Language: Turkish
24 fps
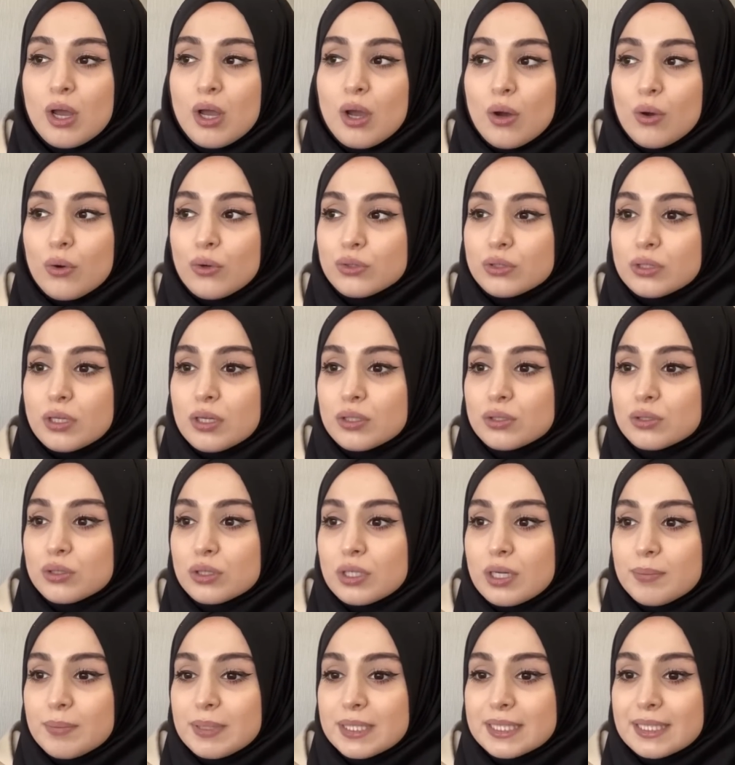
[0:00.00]
Ondan
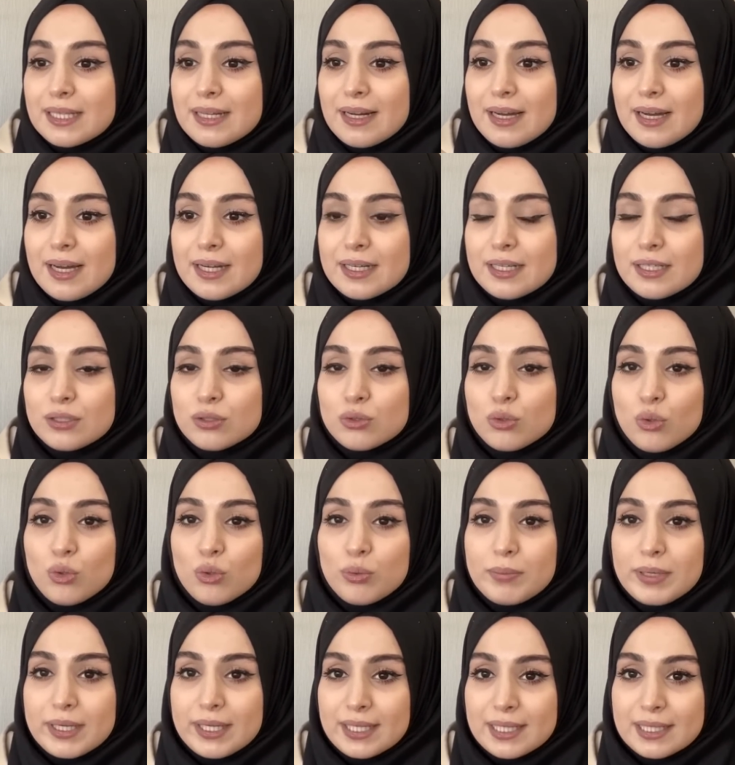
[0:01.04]
sonra mesela hani
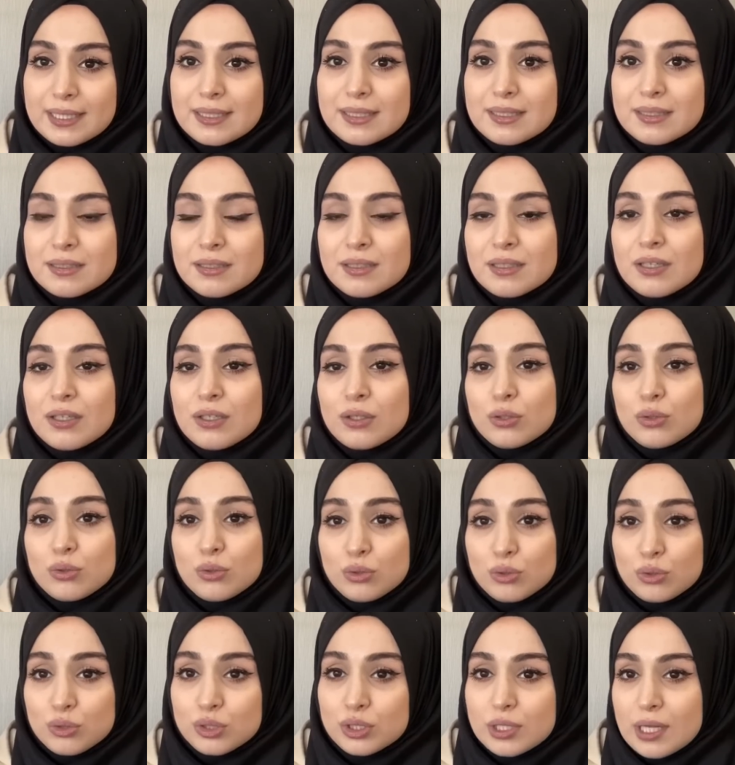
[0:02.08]
doğuma yakın
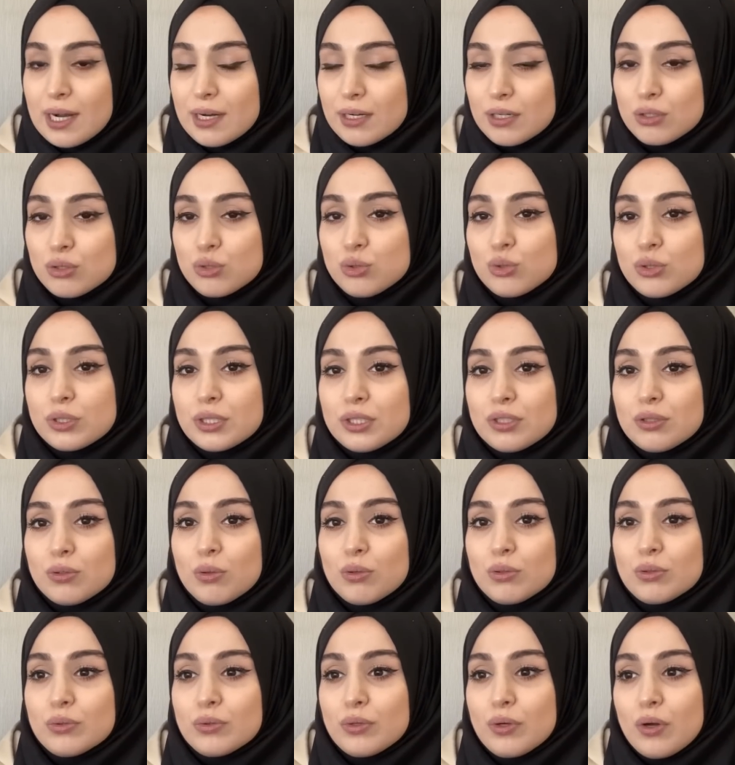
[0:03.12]
yürüyüşlerde çok iyi
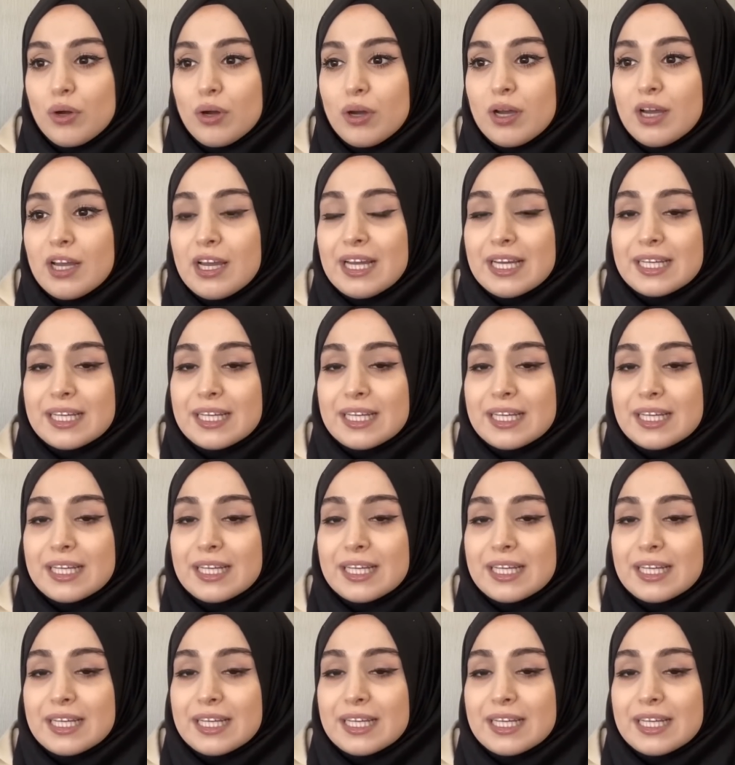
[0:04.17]
oluyor.